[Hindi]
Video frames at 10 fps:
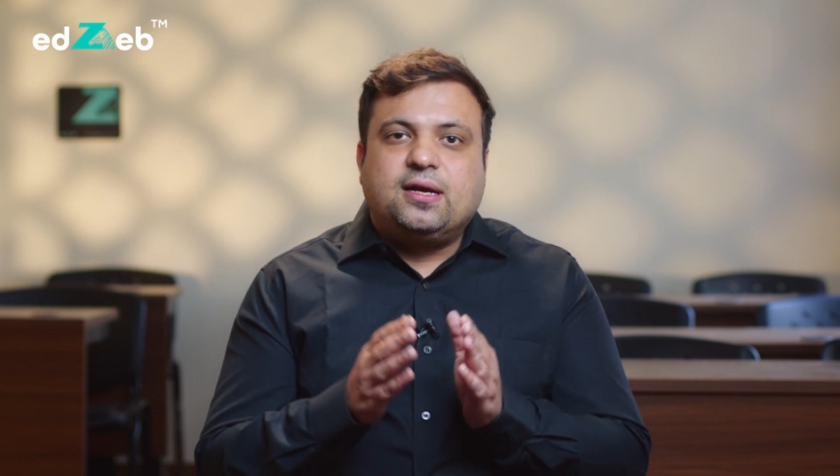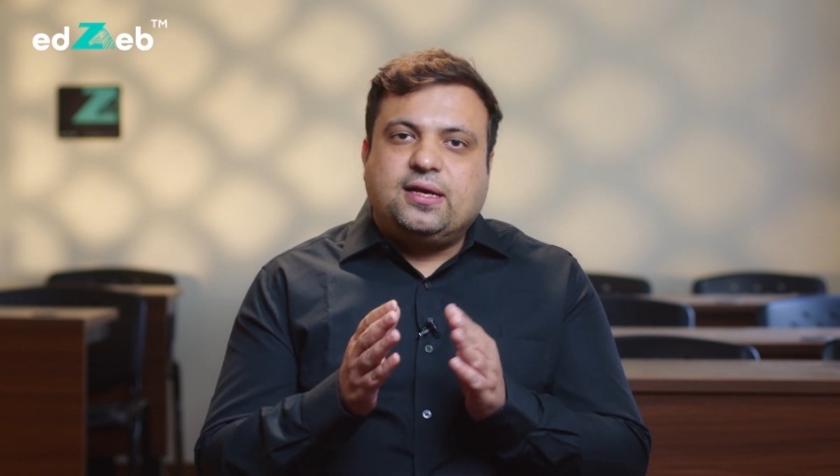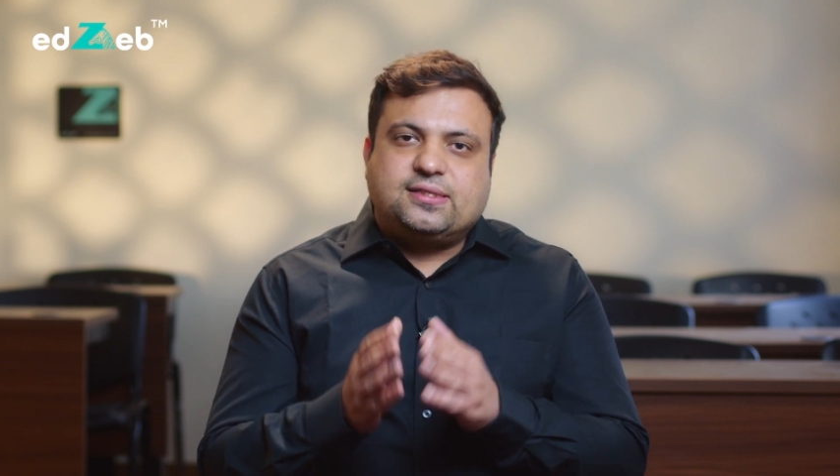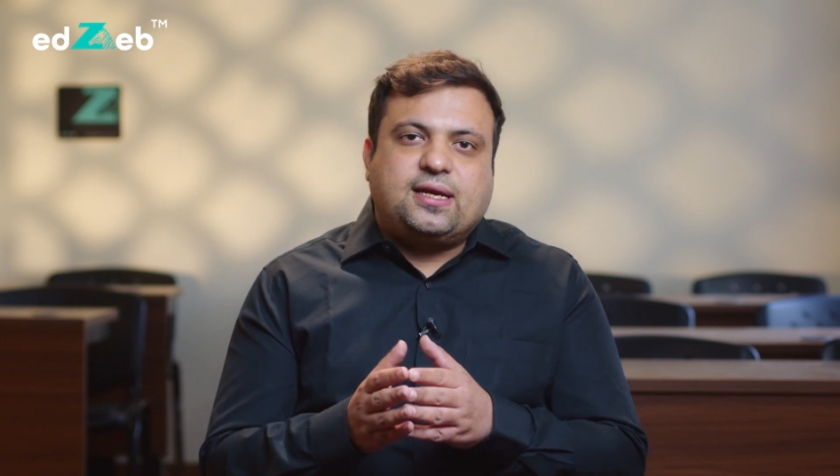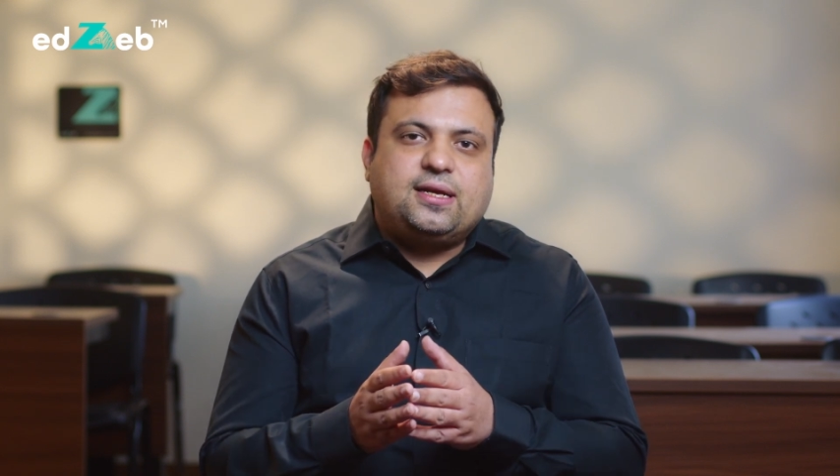
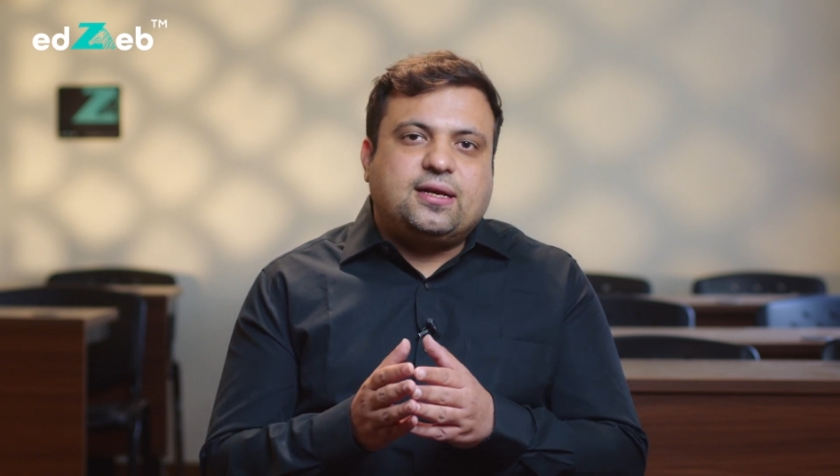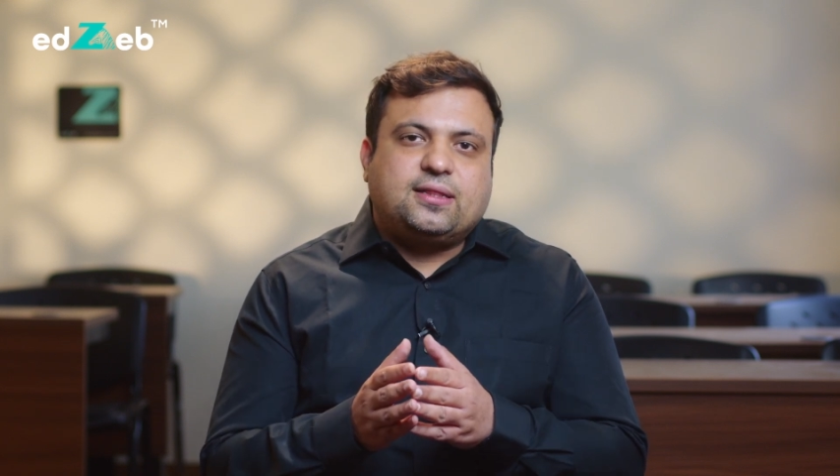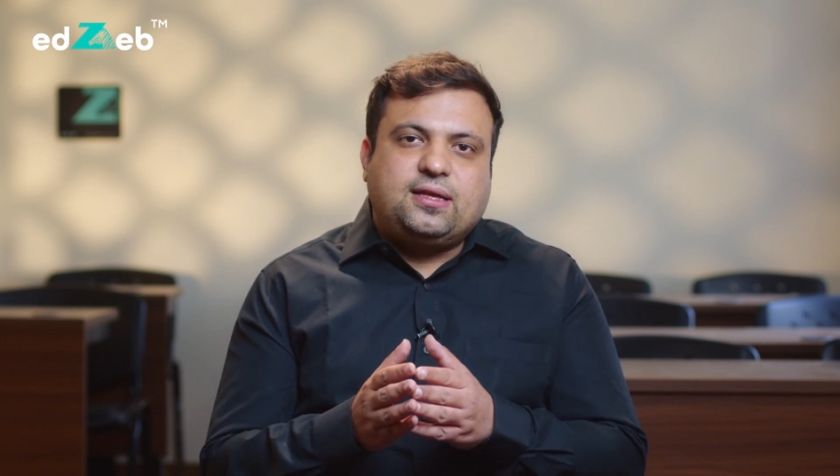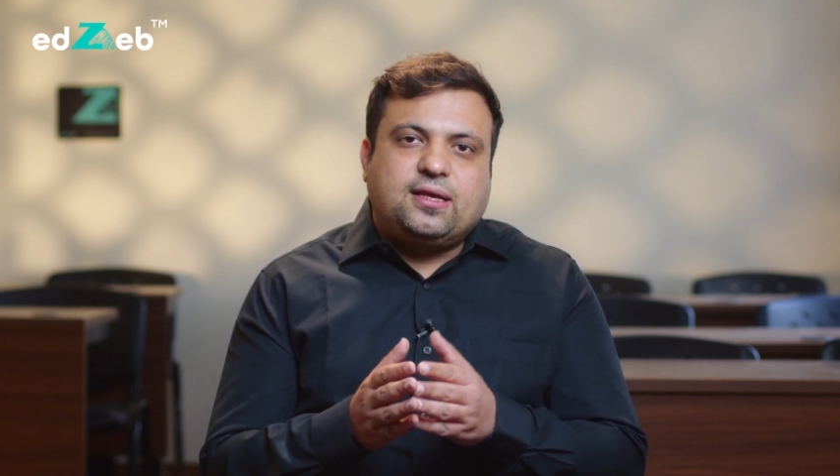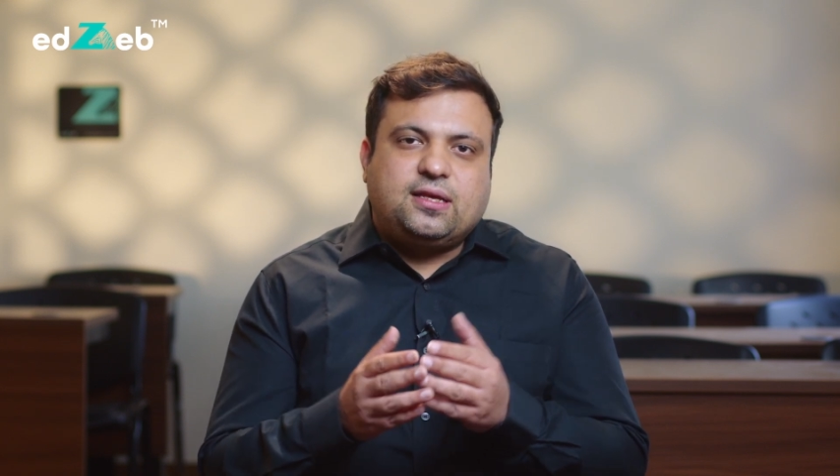डिसाइड
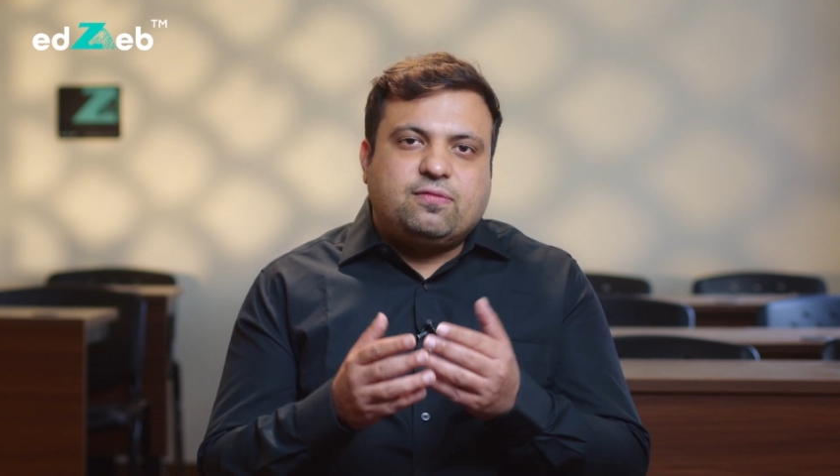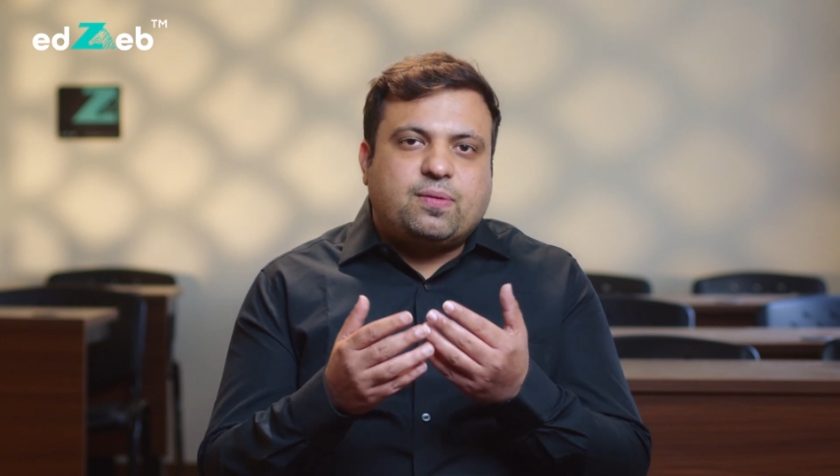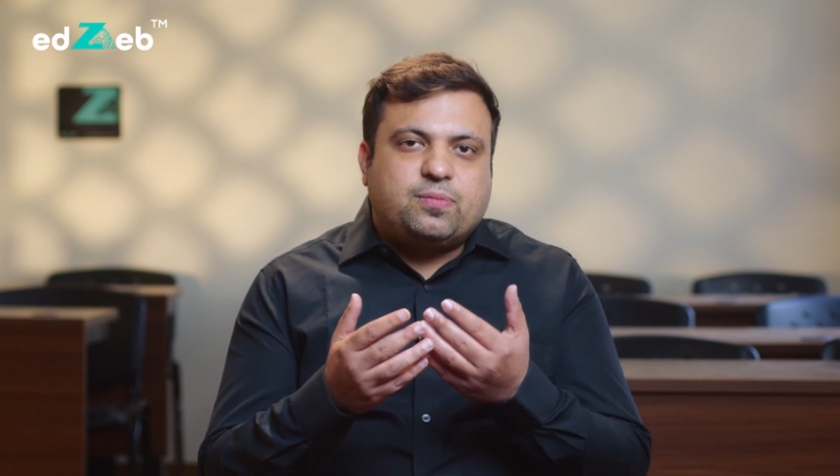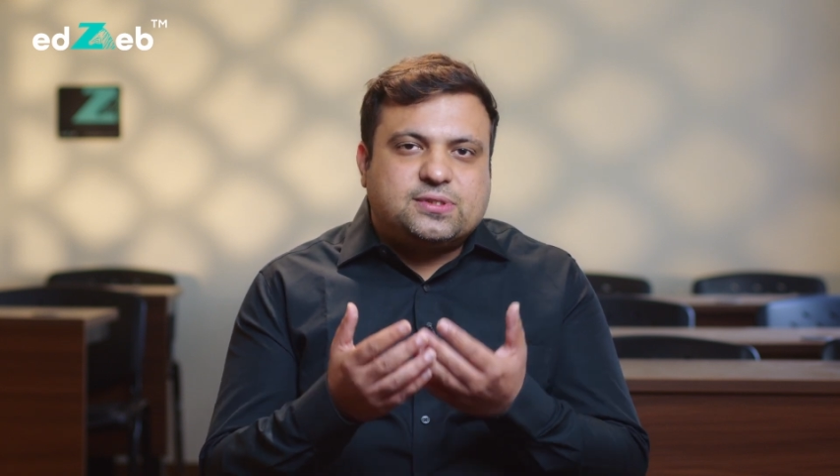करती हैं कि वो आपको